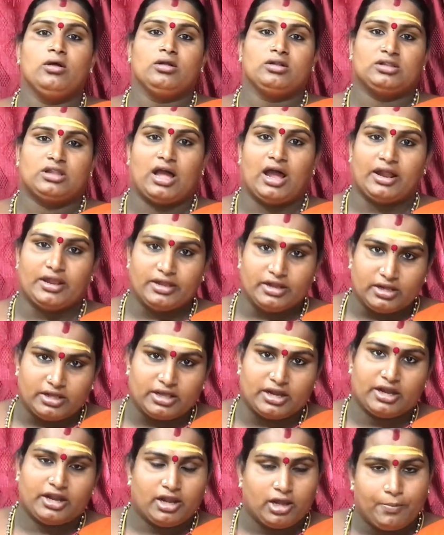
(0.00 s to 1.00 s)
தான்
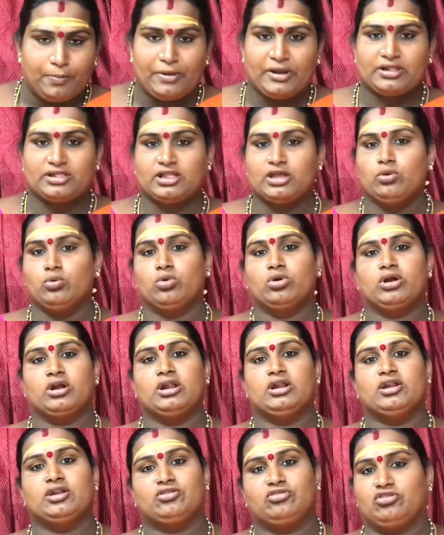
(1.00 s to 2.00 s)
இருக்கிற இருப்பிடத்தை உங்களுக்கு
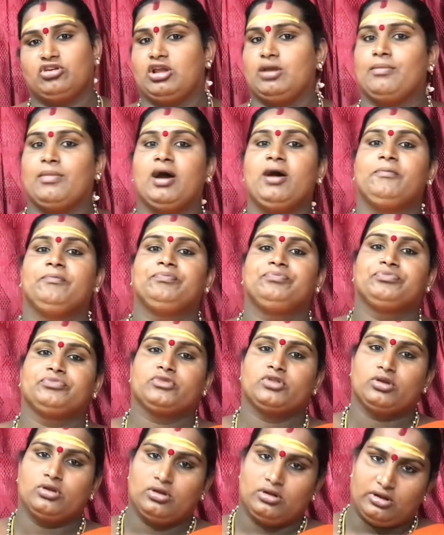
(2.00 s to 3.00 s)
நிச்சயமாக
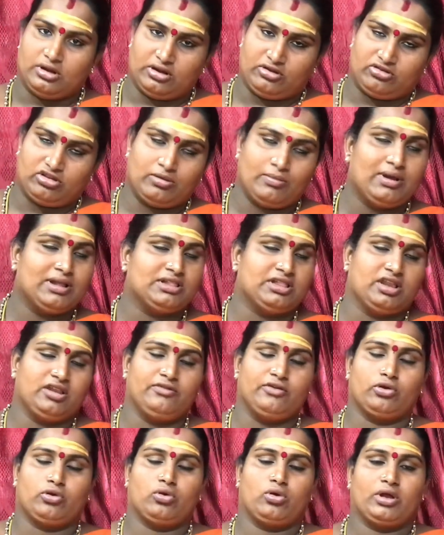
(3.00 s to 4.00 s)
நிச்சயமாக
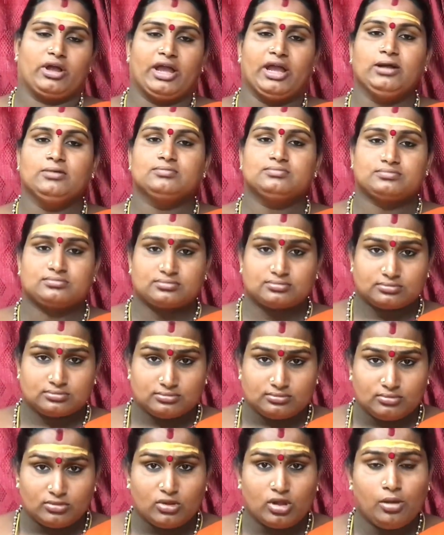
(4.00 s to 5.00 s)
தெரிவிக்கோங்க
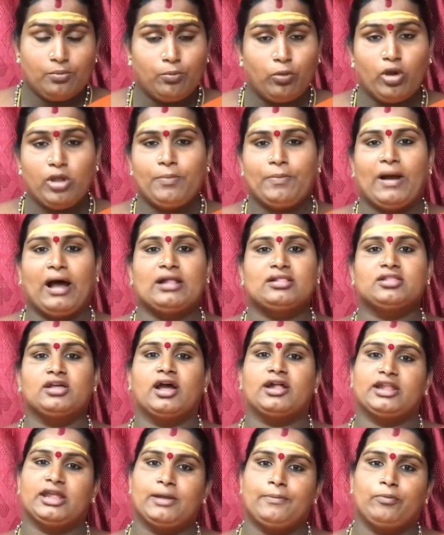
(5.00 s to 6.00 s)
போய் பார்த்து
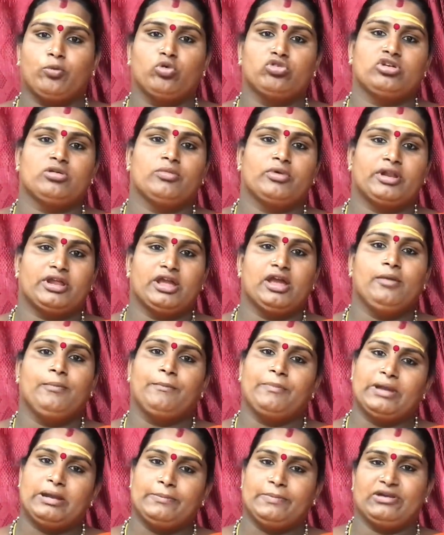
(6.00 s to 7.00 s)
அதே பூஜை முறையை
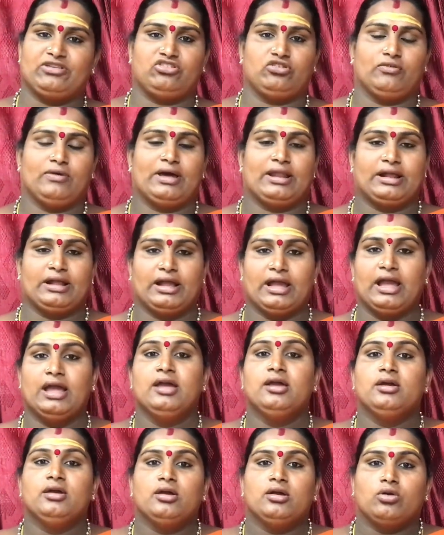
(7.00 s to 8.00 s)
பின்பற்றி வாருங்க
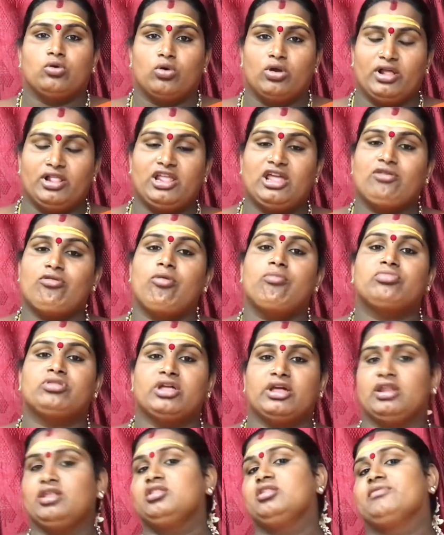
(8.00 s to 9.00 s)
குலதெய்வம்
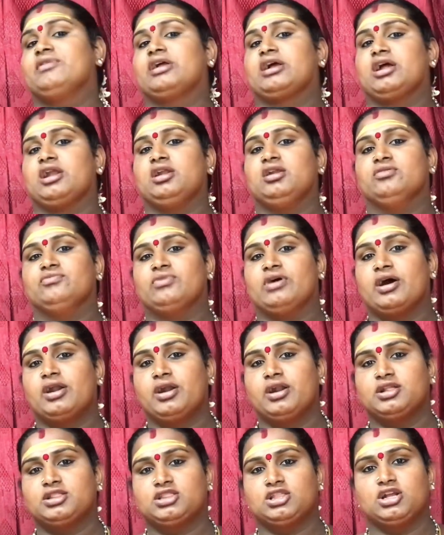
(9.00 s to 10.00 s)
தெரிந்தவர்கள்
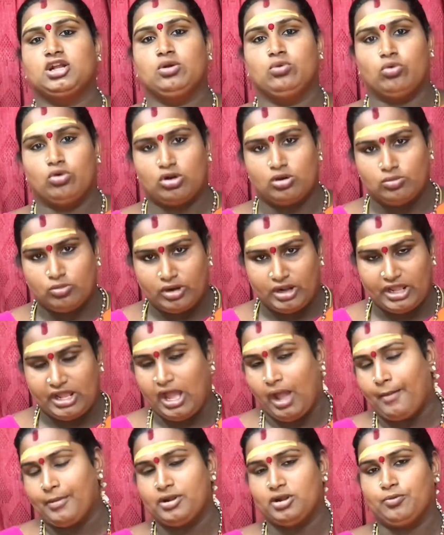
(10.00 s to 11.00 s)
வருடத்துக்கு ஒரு
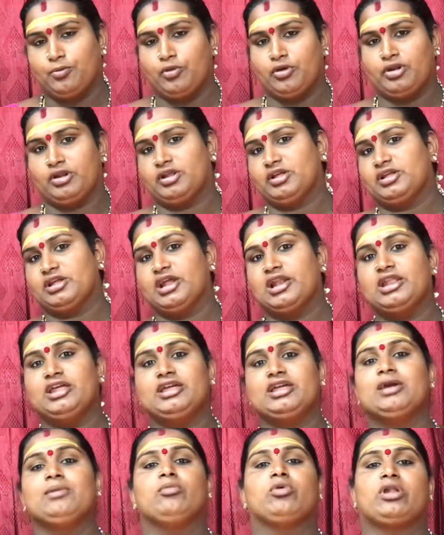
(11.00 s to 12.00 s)
முறையாவது போயிட்டு
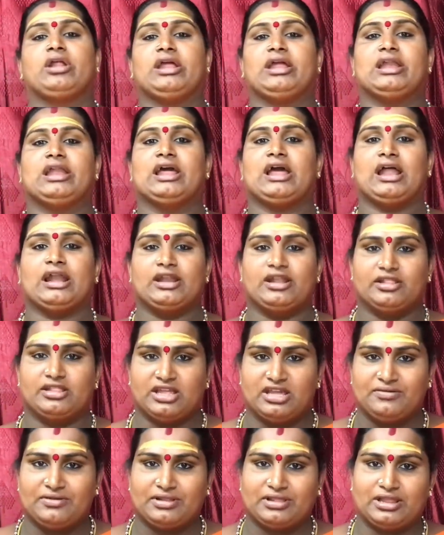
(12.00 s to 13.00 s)
எளிய முறையில் அந்த
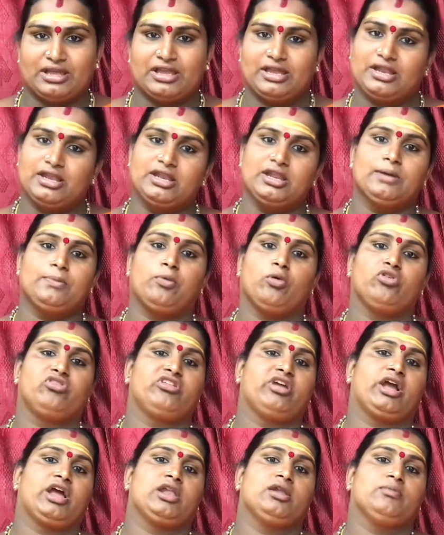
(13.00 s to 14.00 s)
தெய்வத்தை என்ன
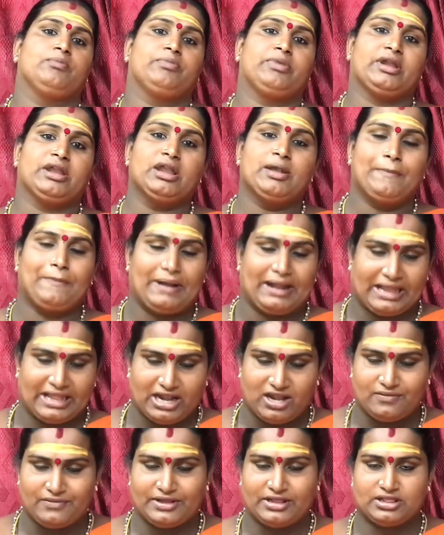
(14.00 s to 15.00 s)
பூஜைகள் என்ன
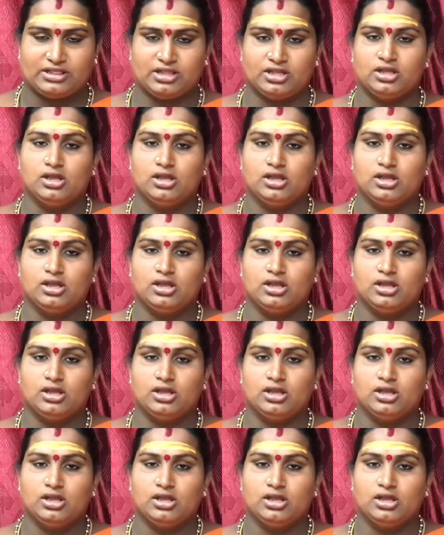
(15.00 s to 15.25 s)
படையில் வைத்து